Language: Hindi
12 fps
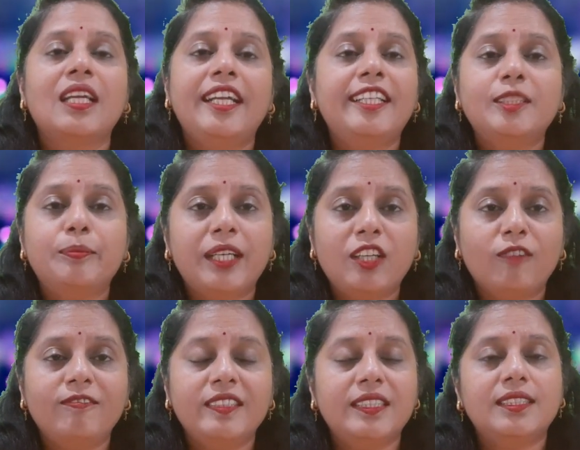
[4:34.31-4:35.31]
इट इज़ बट
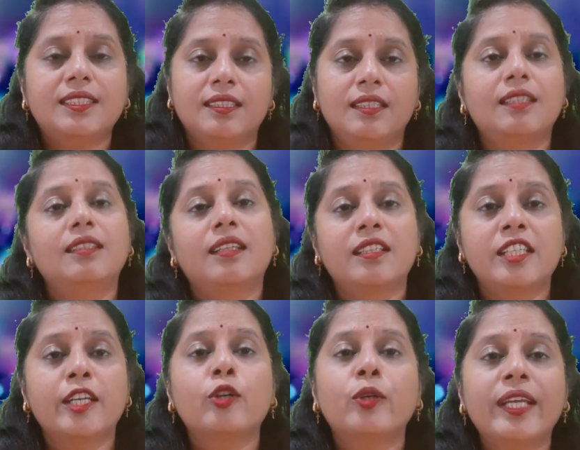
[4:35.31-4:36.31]
ऑब्वियस
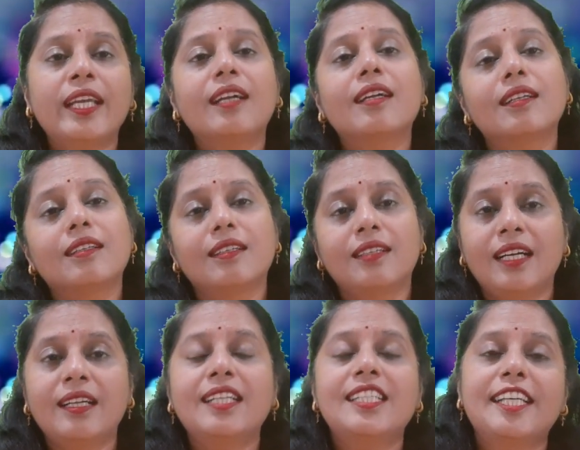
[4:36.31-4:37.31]
नक्शे को ही
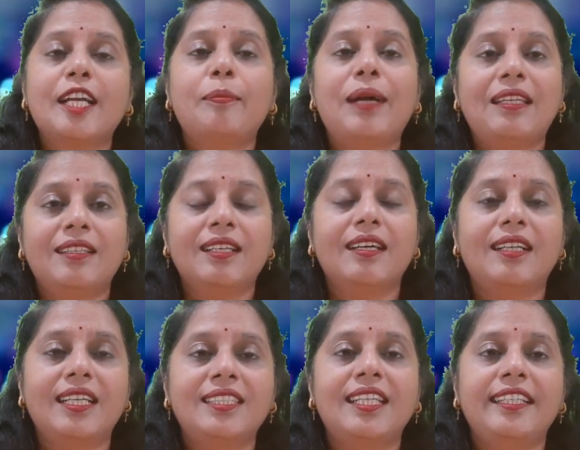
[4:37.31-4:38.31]
गंगा जी का पालन
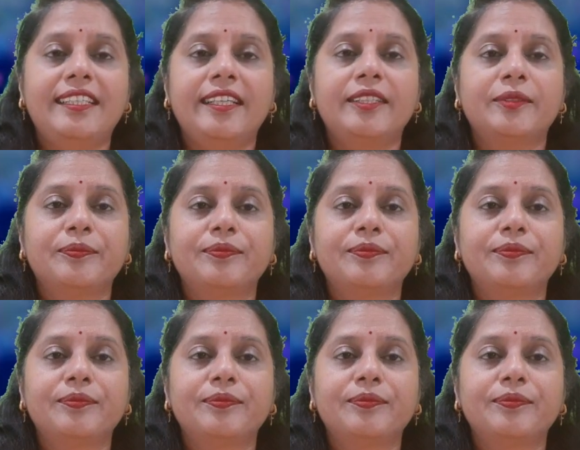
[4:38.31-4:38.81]
करना चाहिए